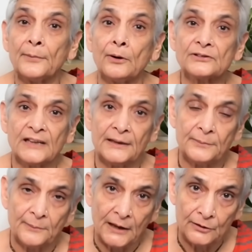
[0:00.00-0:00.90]
बहुत सारी
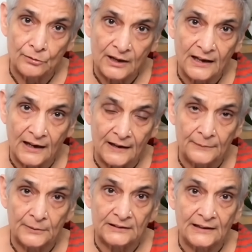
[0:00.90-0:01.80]
बीमारियों का
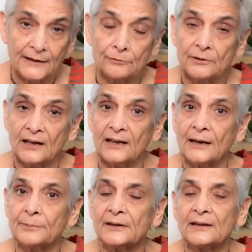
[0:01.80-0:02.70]
कारण बनता है क्योंकि अगर
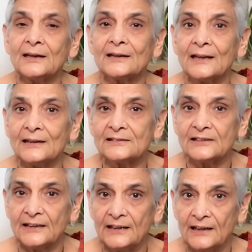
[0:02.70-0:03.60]
आपकी गट हेल्थ
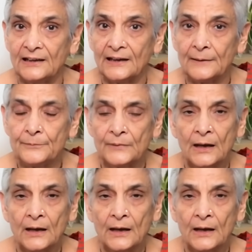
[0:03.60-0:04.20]
सही नहीं है